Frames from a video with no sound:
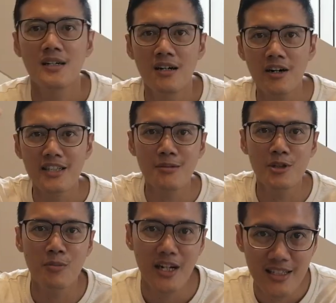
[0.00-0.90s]
Oke,
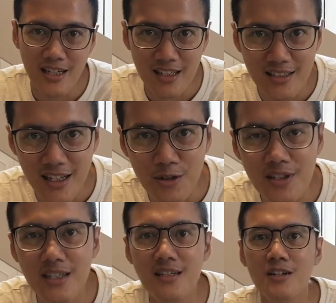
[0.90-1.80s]
sampai jumpa di acara kita
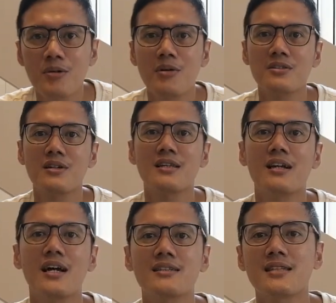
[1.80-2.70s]
selanjutnya. Jangan lupa bantu kita
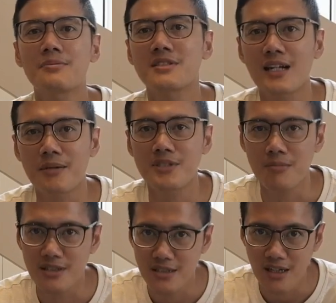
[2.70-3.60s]
like, subscribe,
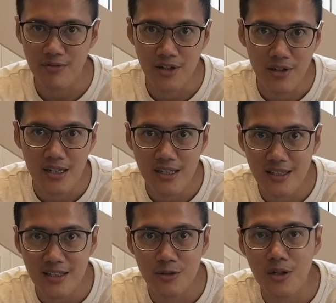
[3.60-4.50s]
sama share video ini.
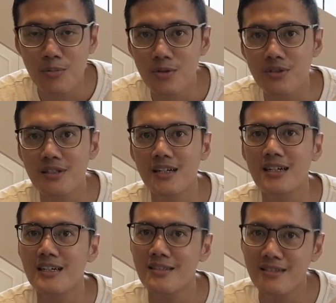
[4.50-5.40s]
Kita juga
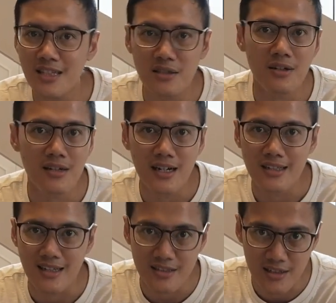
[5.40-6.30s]
punya TikTok
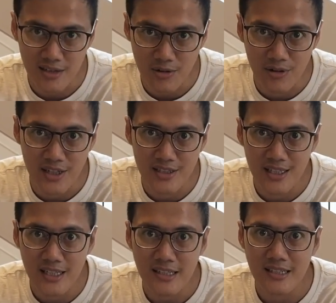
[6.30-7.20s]
at Arsitektur
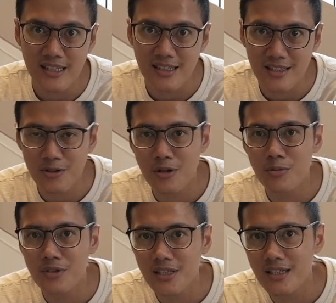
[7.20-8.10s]
Indonesia. Dan kita
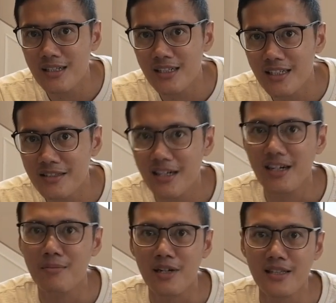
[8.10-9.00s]
juga punya
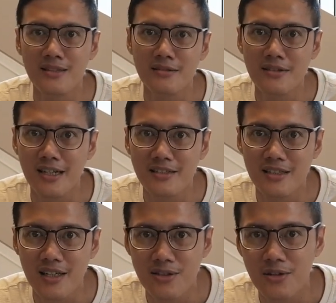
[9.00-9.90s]
Instagram at
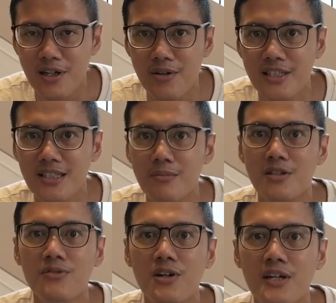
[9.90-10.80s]
Arsitektur Indonesia.
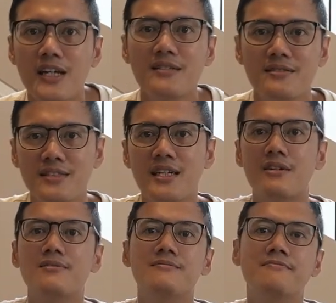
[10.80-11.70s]
Bantu follow ya. Ciao.